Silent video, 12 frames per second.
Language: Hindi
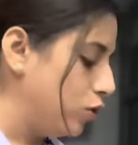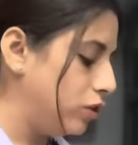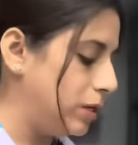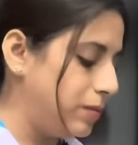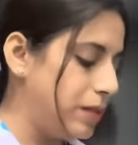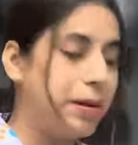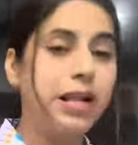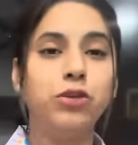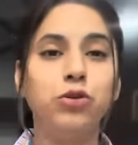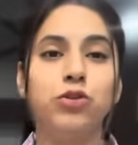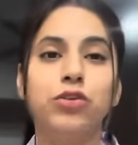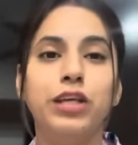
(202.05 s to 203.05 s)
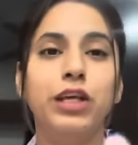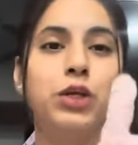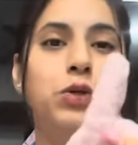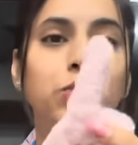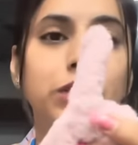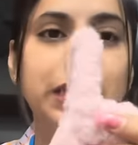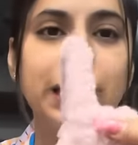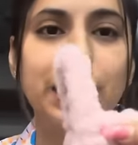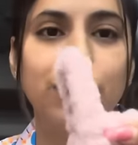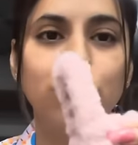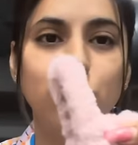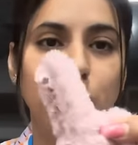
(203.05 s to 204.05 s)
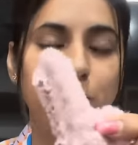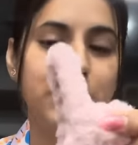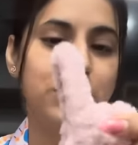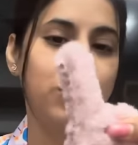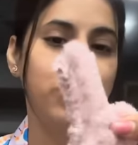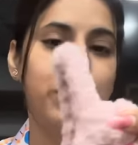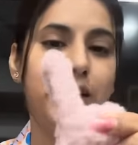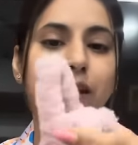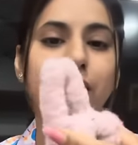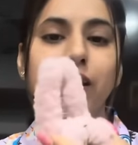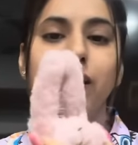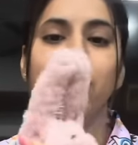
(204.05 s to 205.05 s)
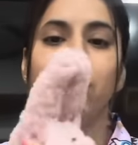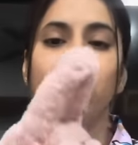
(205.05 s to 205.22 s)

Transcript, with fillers: सबसे पहले तो इन्होंने क्यूट से ये मुझे भेजा हुआ है ये